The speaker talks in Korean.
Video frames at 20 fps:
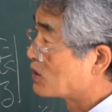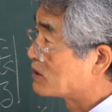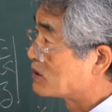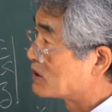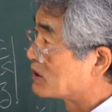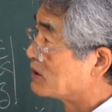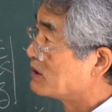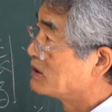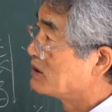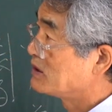
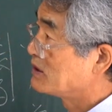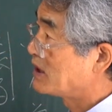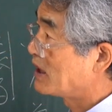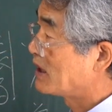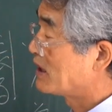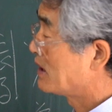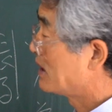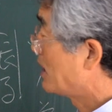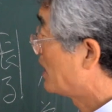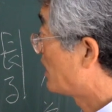
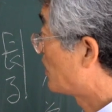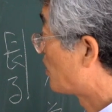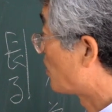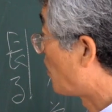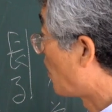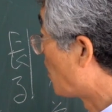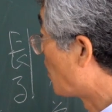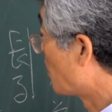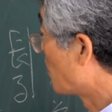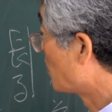전쟁에
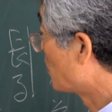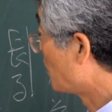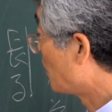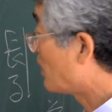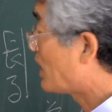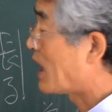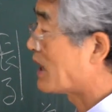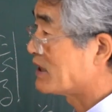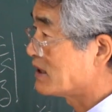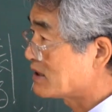
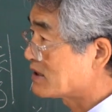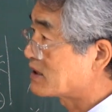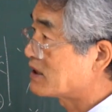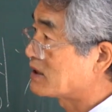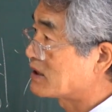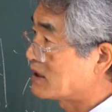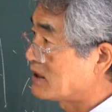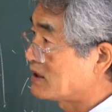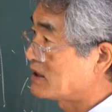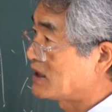공로가
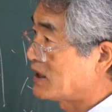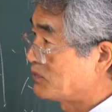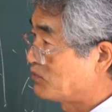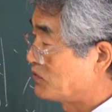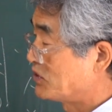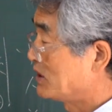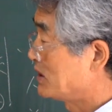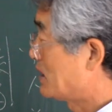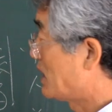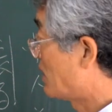있었기
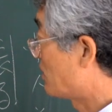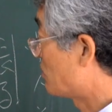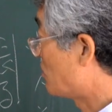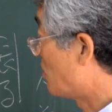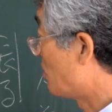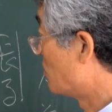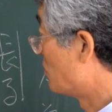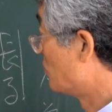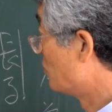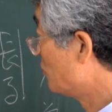때문이다.
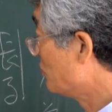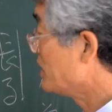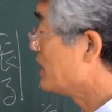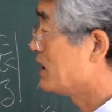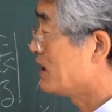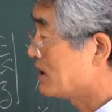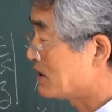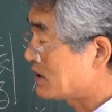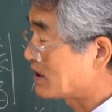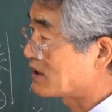
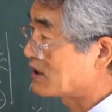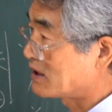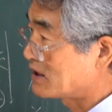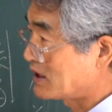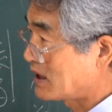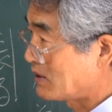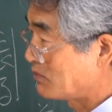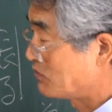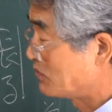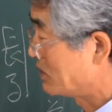공훈이
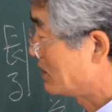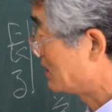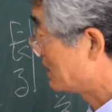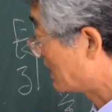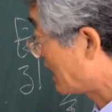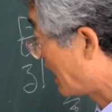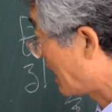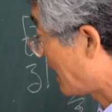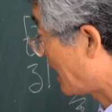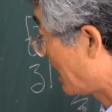있었기
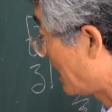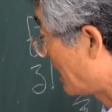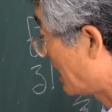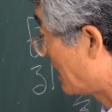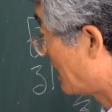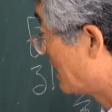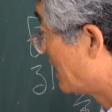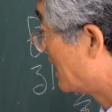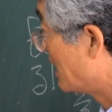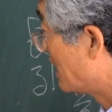
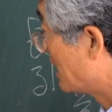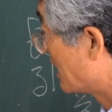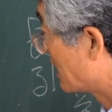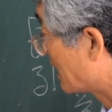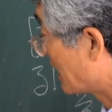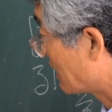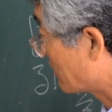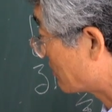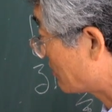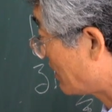때문이다.
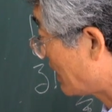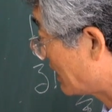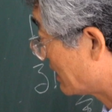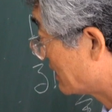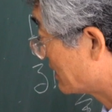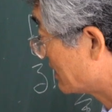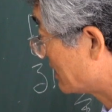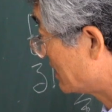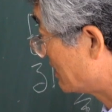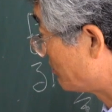라고
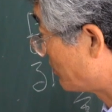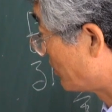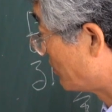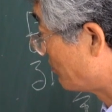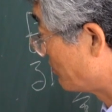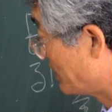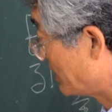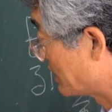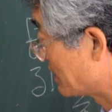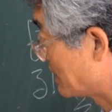하는 걸
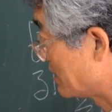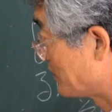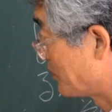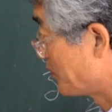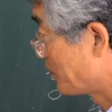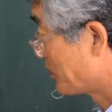보면